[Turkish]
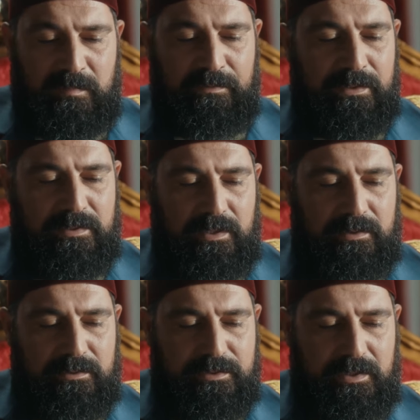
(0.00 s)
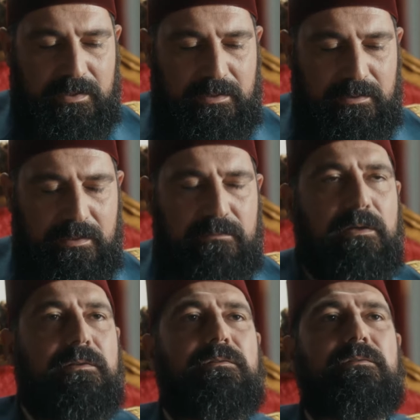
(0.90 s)
Nefes darlığı çekenler
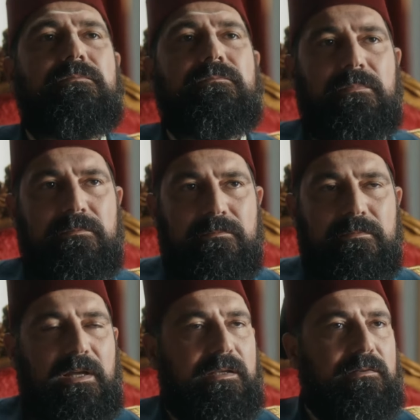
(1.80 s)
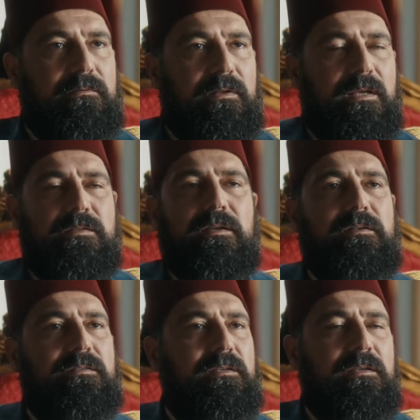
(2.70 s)
var. Lakin
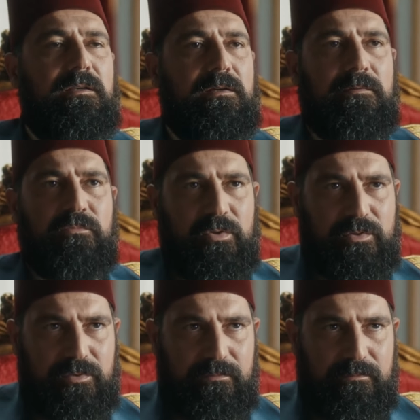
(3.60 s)
ekserisi iyi hamdolsun.